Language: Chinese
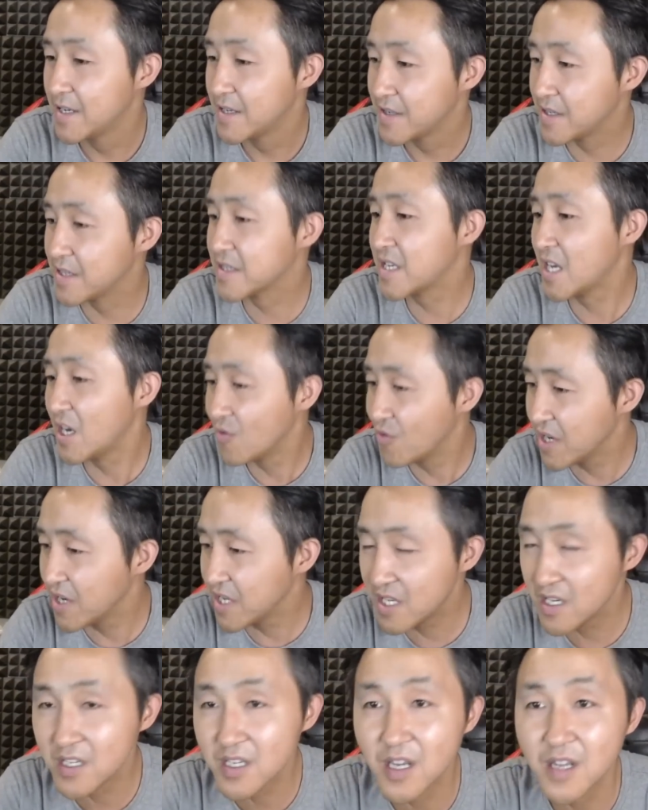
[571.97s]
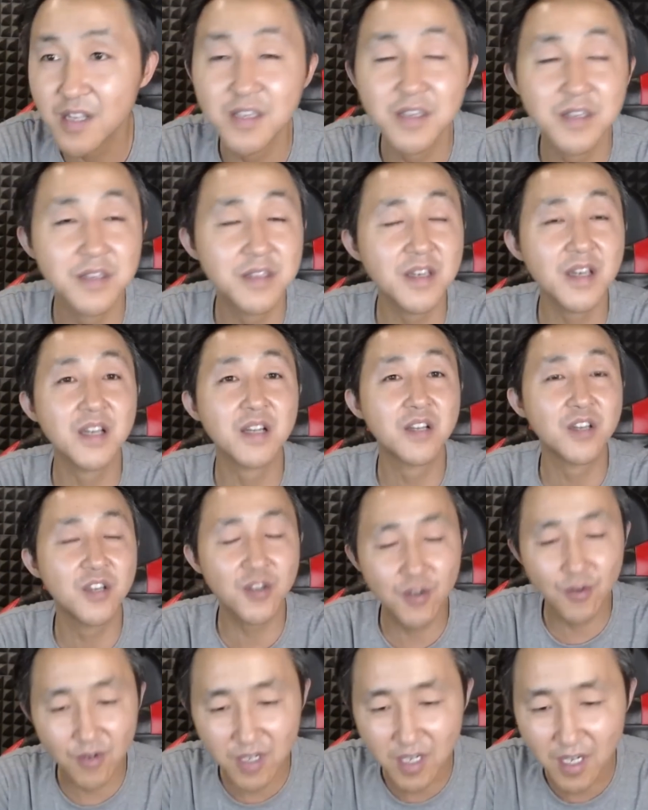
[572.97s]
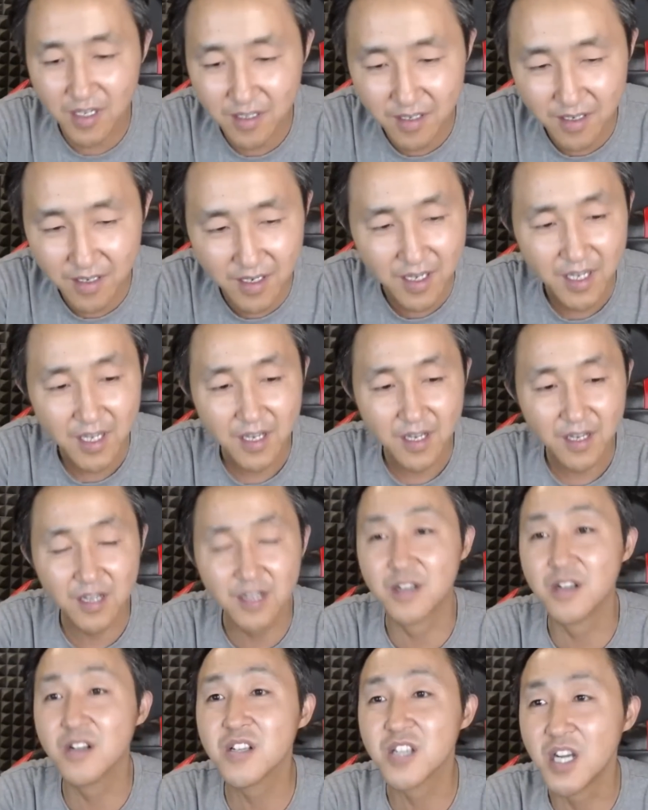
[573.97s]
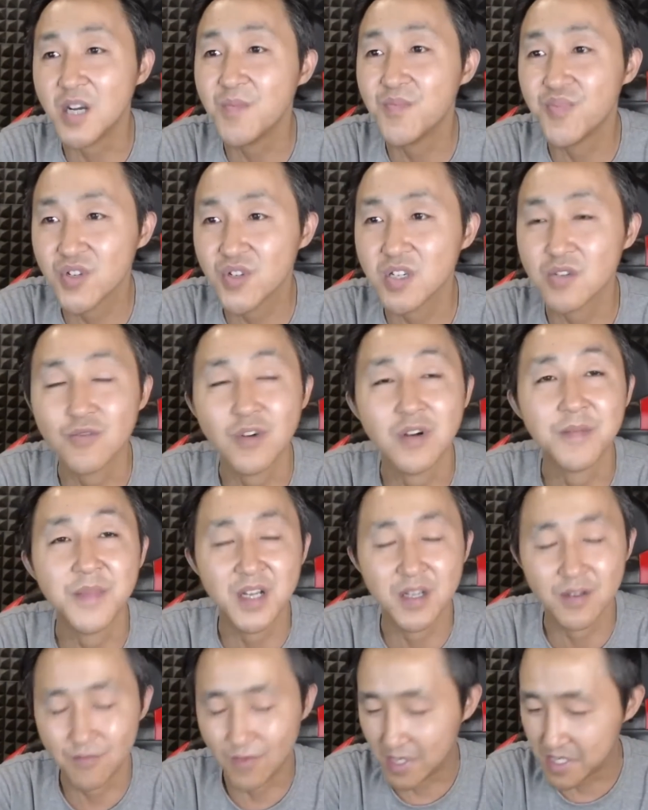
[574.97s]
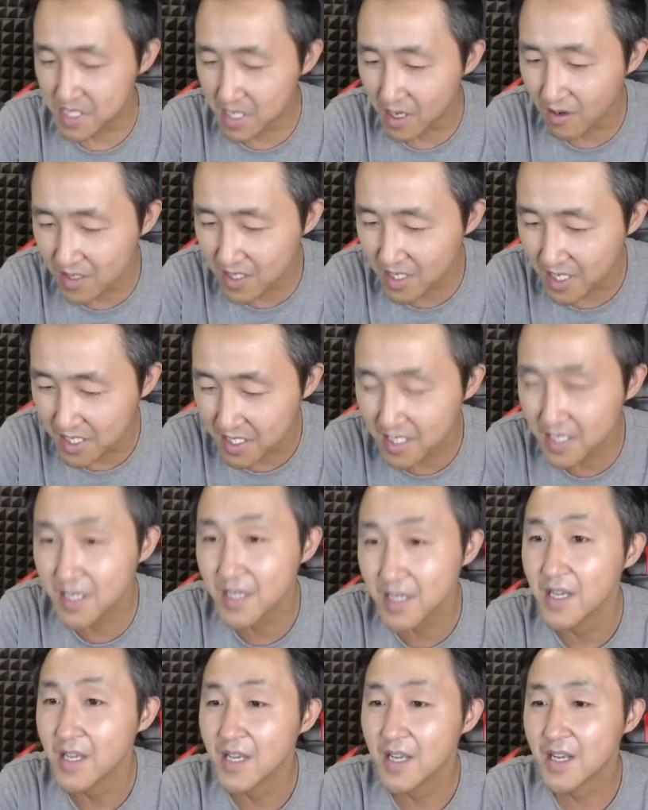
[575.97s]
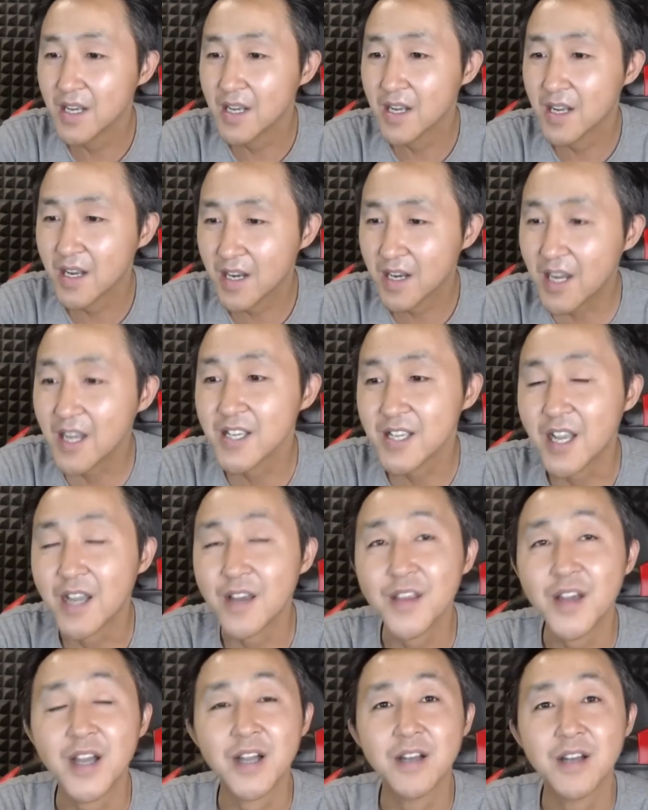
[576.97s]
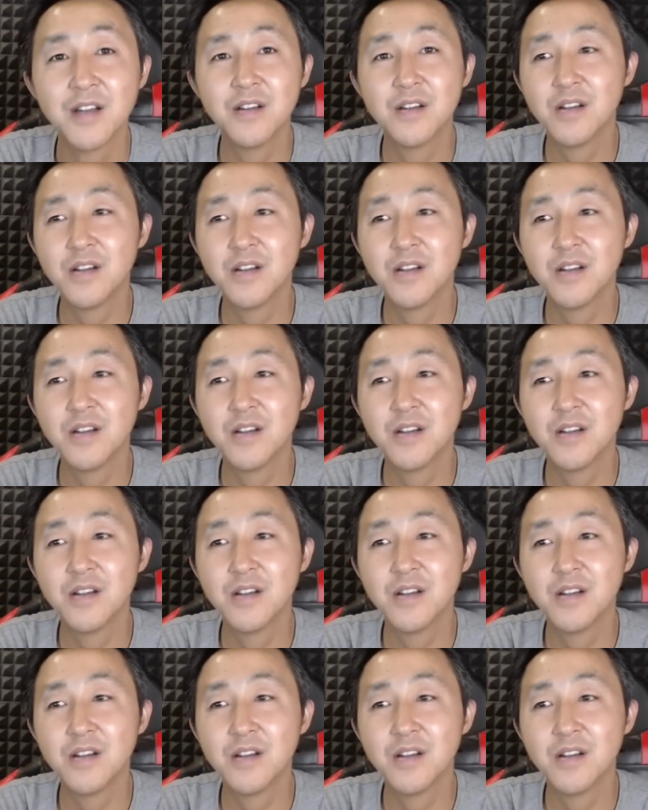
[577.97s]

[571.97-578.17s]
你在微信上，你在 QQ 上，你何尝不是裸奔？我操这个心，干啥呢？